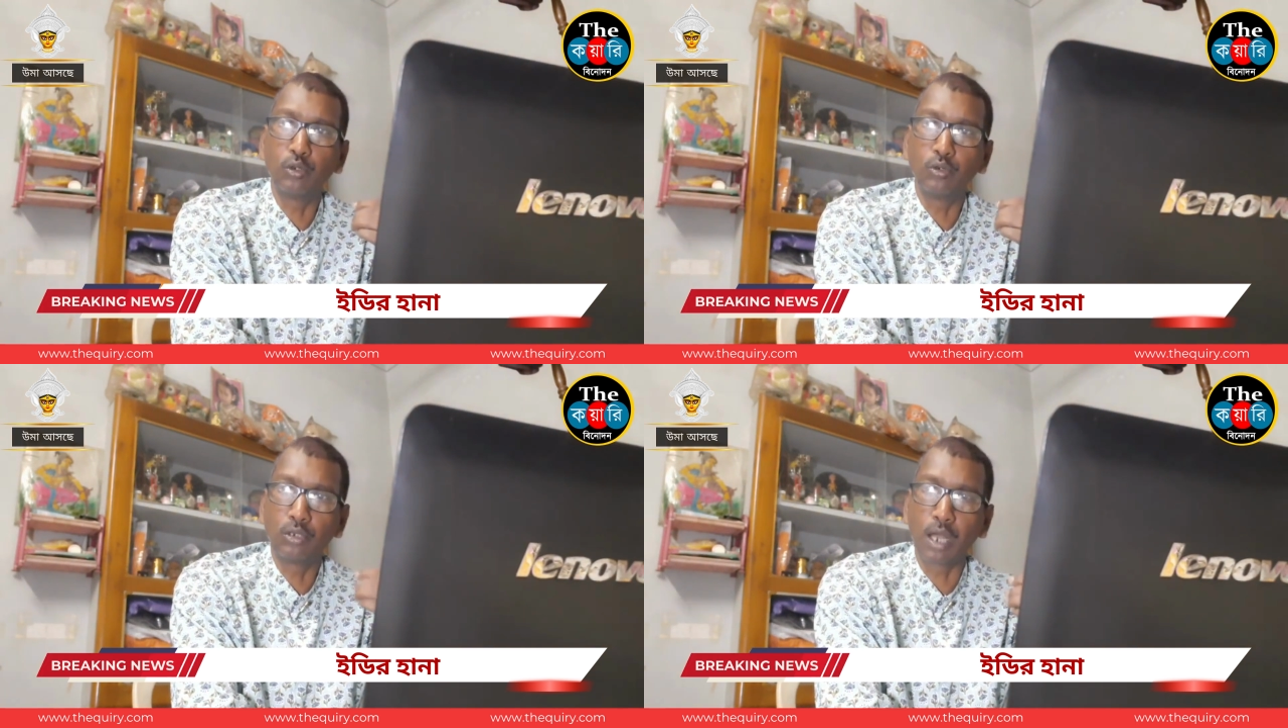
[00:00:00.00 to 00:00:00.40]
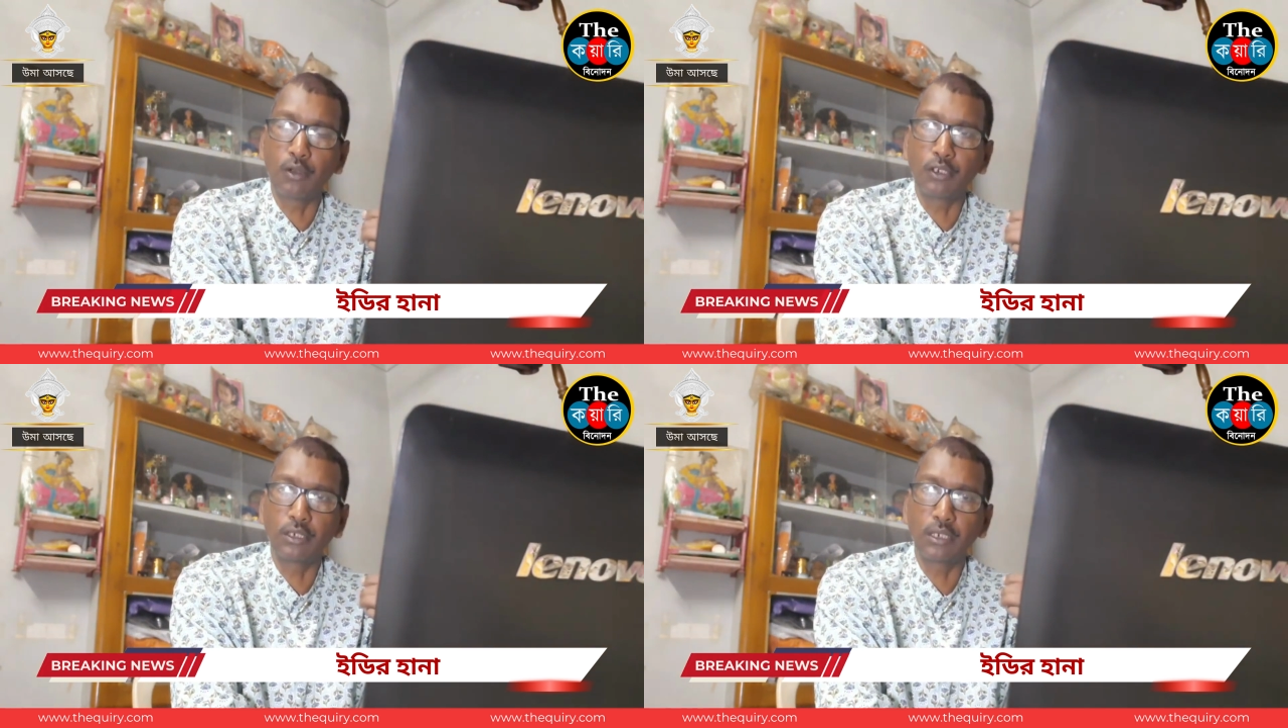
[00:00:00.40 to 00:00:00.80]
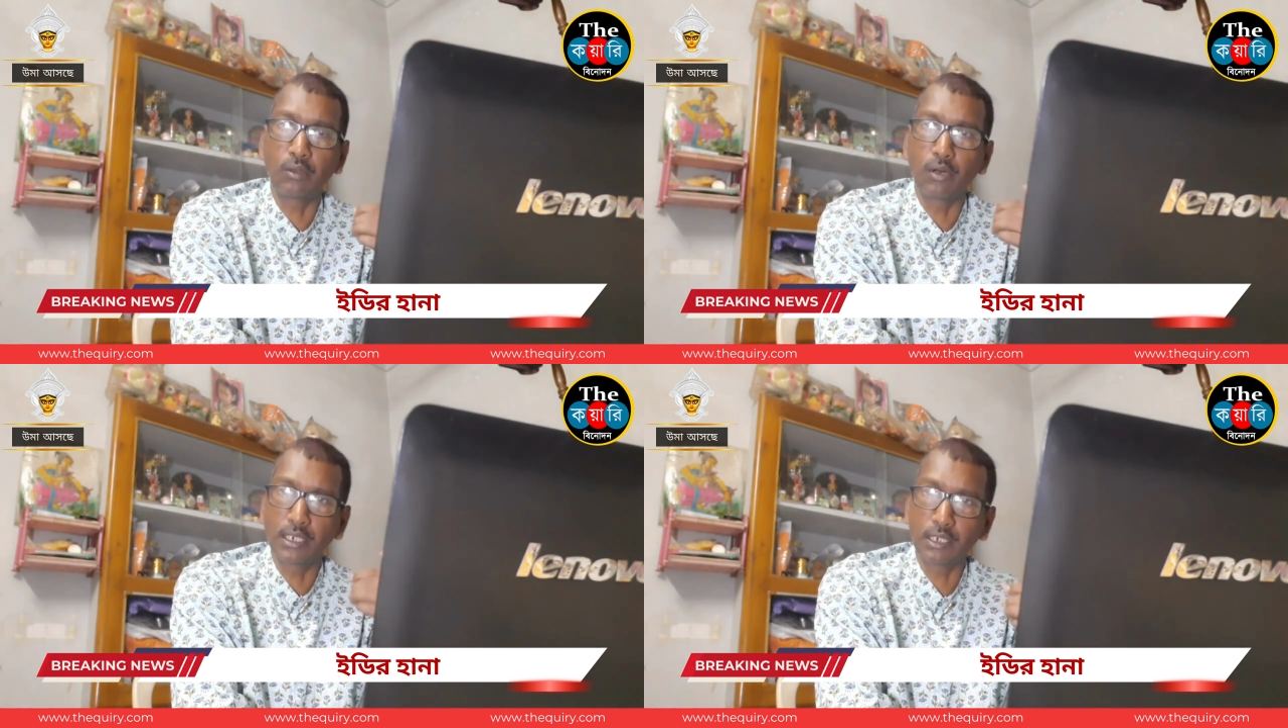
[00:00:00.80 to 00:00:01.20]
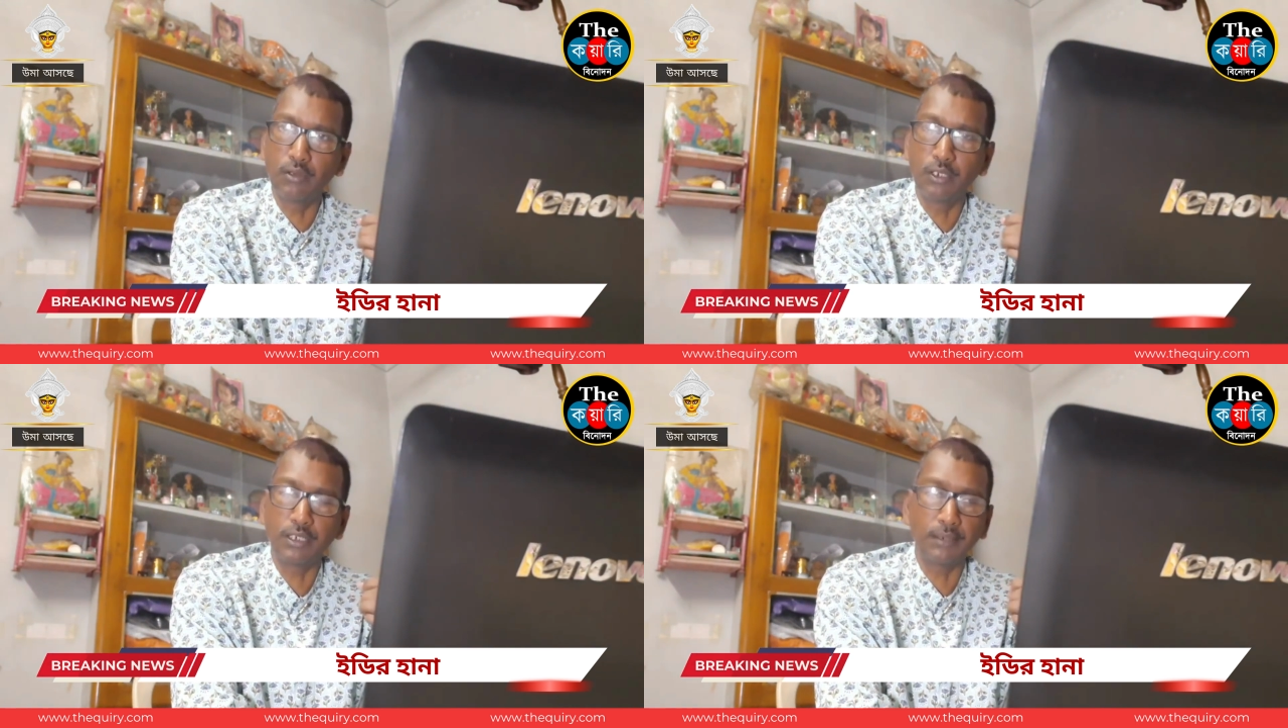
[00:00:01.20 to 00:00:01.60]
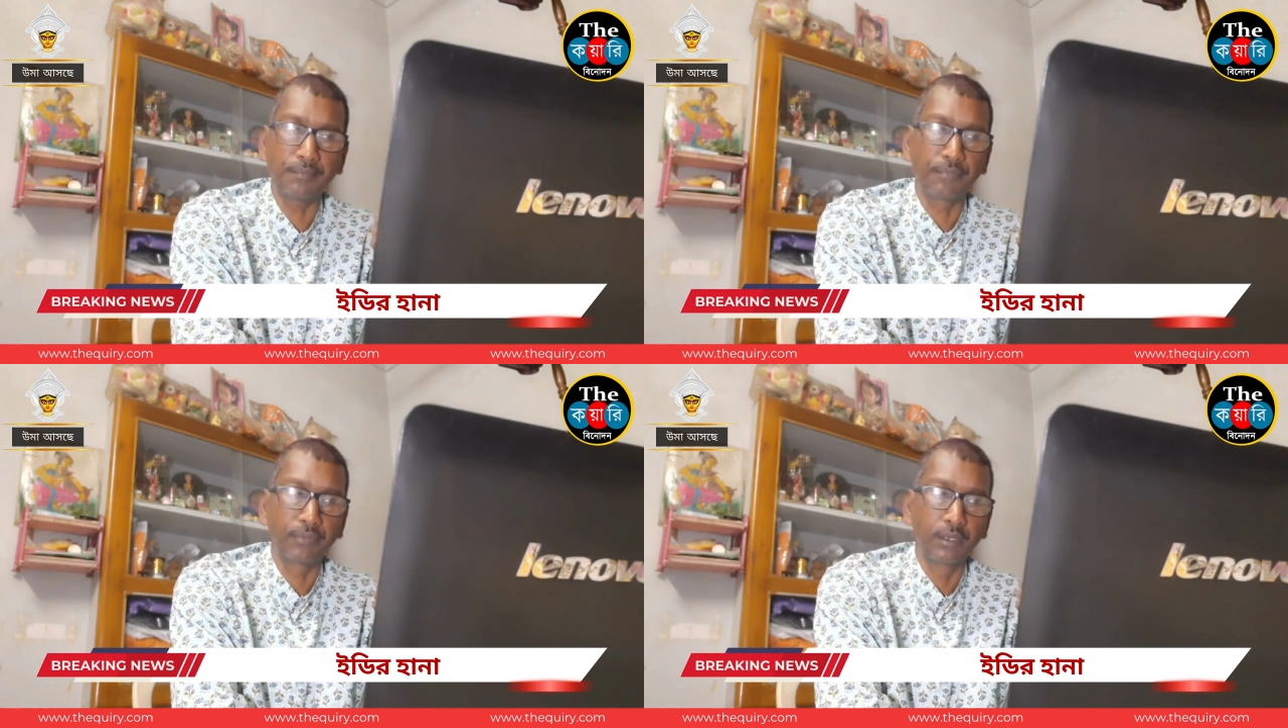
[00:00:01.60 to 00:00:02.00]
উদ্ধার হয়েছে সেগুলো রেস্কিউ হয়েছে
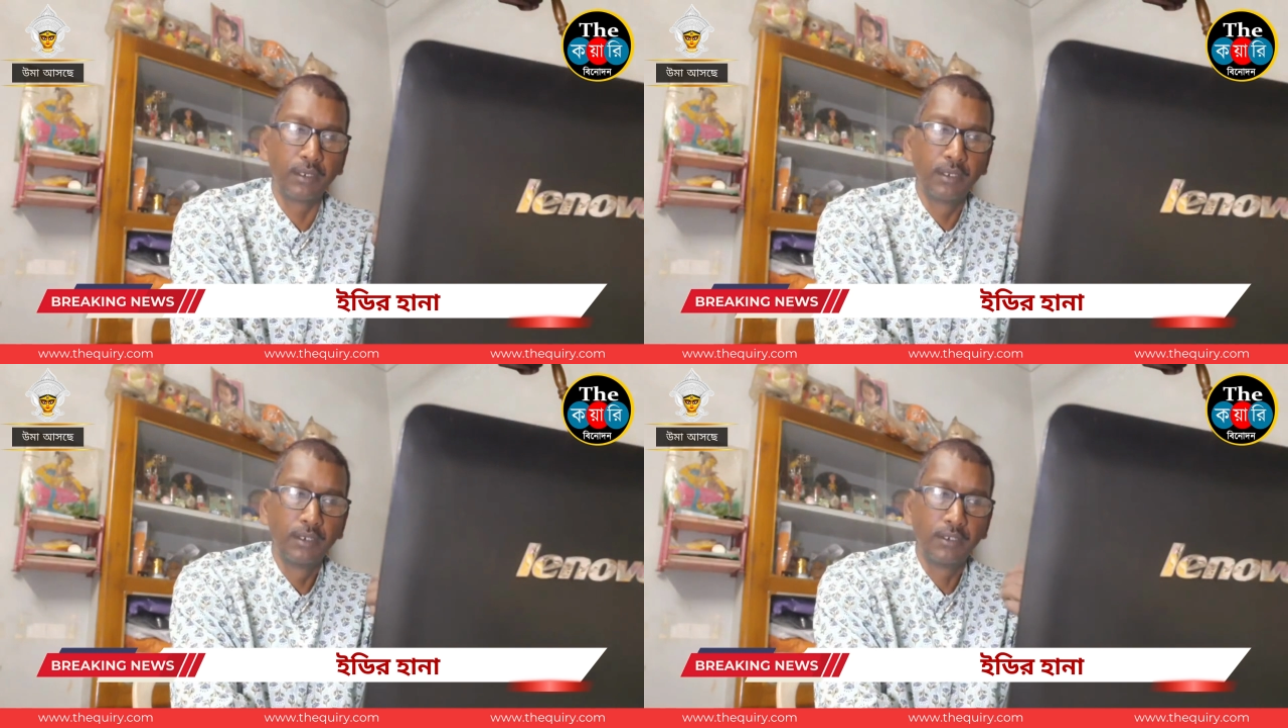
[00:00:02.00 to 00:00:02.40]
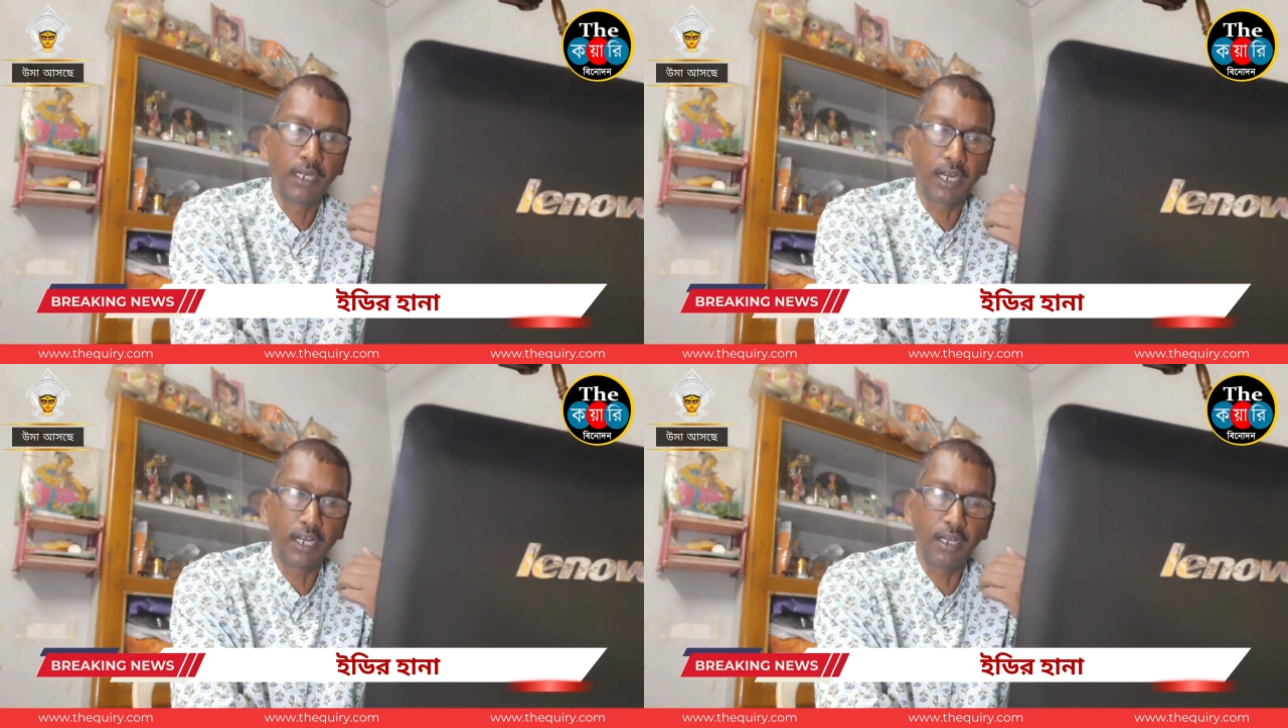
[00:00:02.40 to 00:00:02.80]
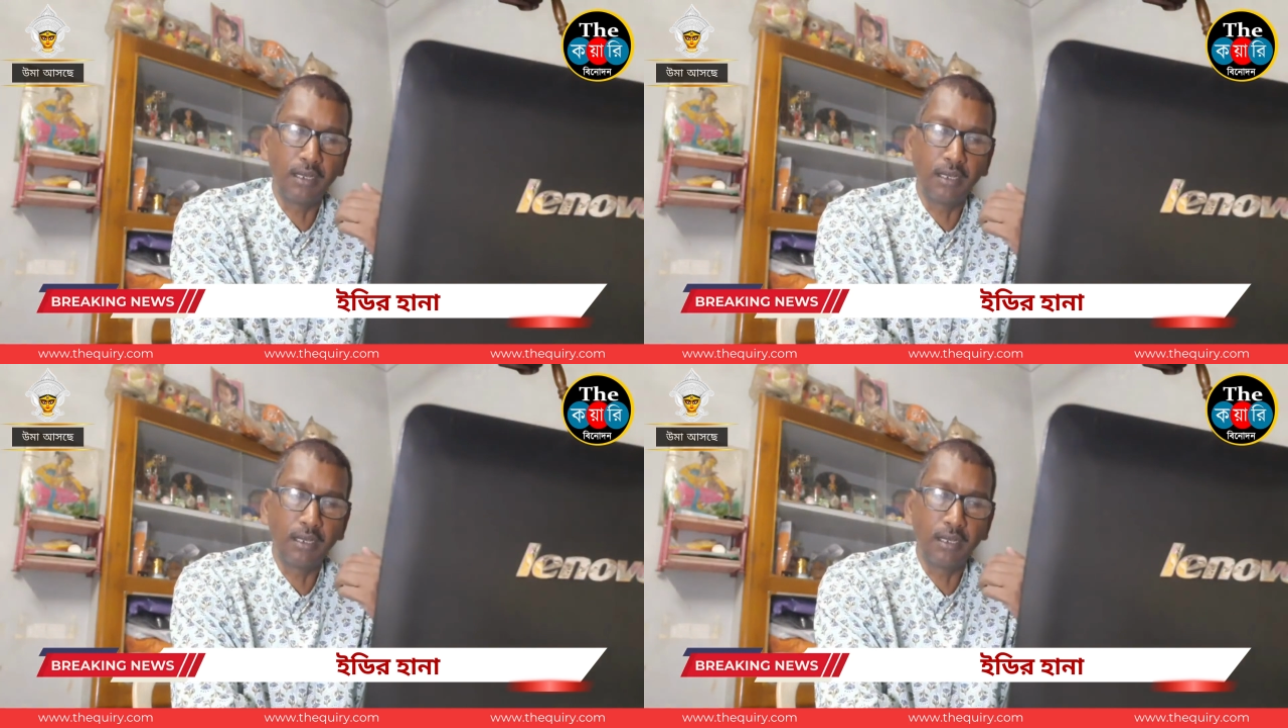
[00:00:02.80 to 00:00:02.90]
সেখানে